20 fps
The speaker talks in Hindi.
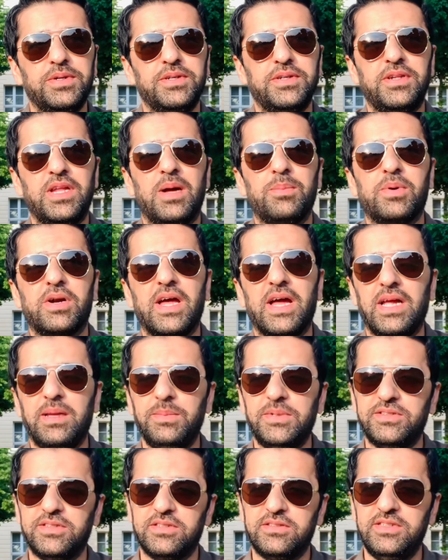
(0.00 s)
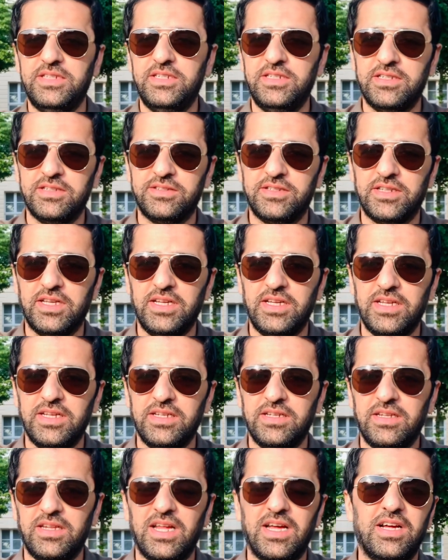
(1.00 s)
ना पढ़ाई में सक्सीड कर सकेंगे
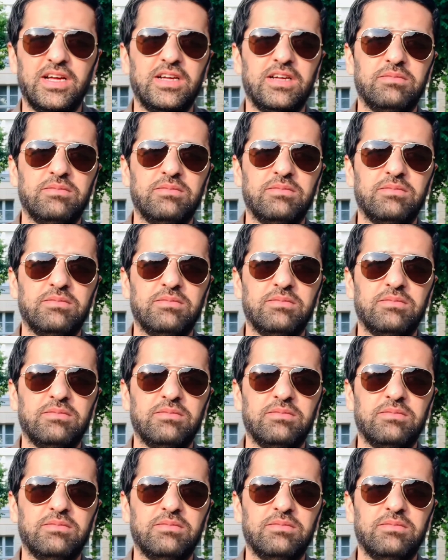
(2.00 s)
ना